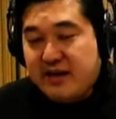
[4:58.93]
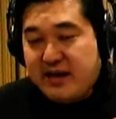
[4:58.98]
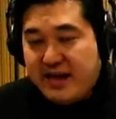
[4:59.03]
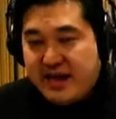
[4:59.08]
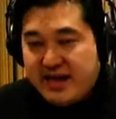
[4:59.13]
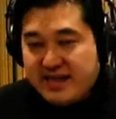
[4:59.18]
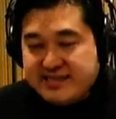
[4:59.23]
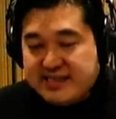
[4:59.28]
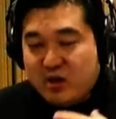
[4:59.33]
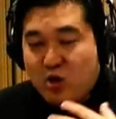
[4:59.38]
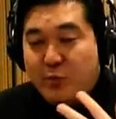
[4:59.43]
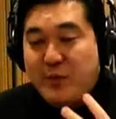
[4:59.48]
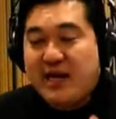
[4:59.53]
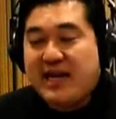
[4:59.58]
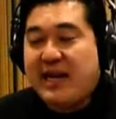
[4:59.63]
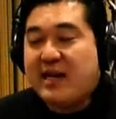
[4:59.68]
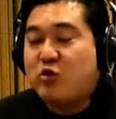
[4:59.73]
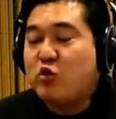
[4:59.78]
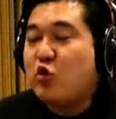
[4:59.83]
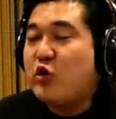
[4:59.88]
Essa
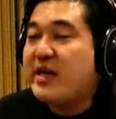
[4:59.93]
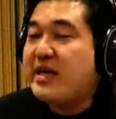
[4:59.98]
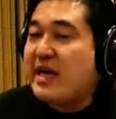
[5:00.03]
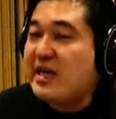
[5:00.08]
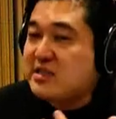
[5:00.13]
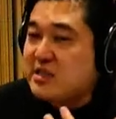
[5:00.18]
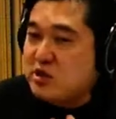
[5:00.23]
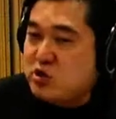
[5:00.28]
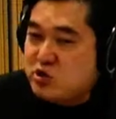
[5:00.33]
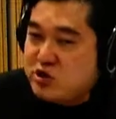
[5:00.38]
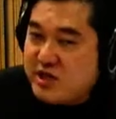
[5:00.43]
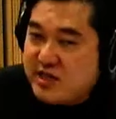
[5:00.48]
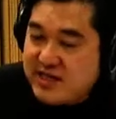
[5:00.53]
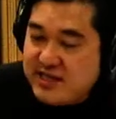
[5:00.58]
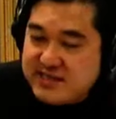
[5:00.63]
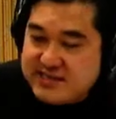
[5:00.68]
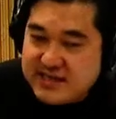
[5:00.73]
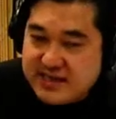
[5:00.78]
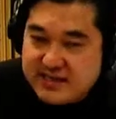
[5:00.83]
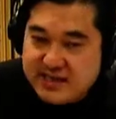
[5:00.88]
nomenclatura que a gente
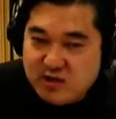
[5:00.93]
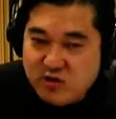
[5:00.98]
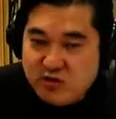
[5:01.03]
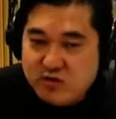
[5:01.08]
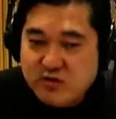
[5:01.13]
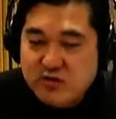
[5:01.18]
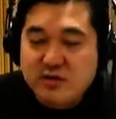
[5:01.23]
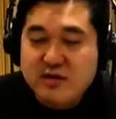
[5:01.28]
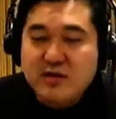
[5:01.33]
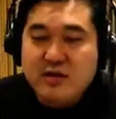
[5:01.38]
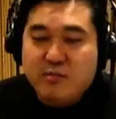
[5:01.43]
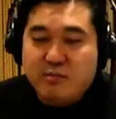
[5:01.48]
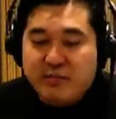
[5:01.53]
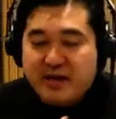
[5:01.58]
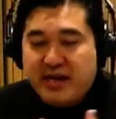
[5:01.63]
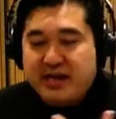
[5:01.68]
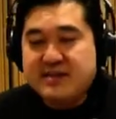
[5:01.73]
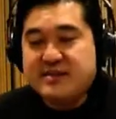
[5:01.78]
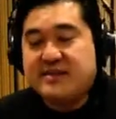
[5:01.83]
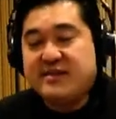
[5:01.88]
utiliza aqui no
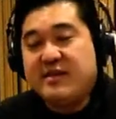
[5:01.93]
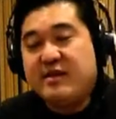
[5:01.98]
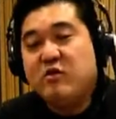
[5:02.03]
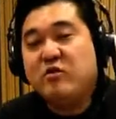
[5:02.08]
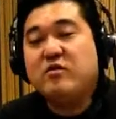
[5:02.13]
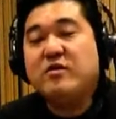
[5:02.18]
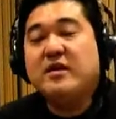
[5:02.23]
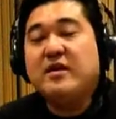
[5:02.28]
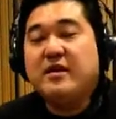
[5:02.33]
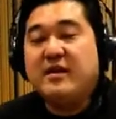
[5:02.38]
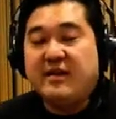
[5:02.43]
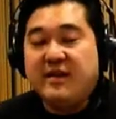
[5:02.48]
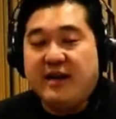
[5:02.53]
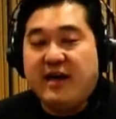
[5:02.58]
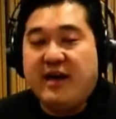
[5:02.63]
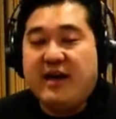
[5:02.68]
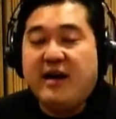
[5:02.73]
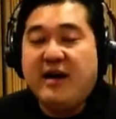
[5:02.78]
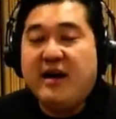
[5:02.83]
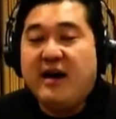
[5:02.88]
Brasil,
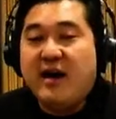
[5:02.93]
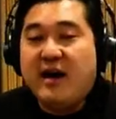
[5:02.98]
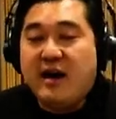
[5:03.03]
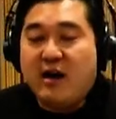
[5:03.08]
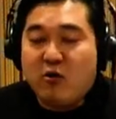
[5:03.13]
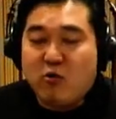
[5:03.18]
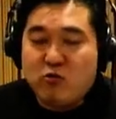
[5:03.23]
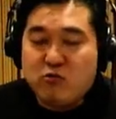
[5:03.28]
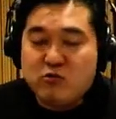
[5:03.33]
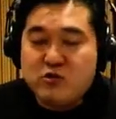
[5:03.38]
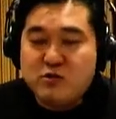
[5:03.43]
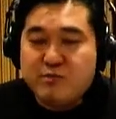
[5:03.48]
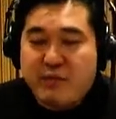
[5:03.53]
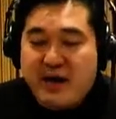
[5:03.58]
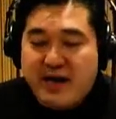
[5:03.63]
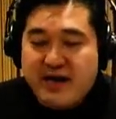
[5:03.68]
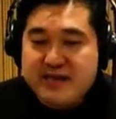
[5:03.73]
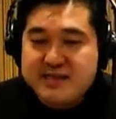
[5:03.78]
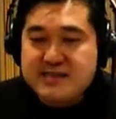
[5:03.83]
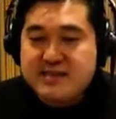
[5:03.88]
né? alguns
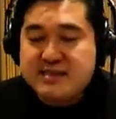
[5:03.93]
países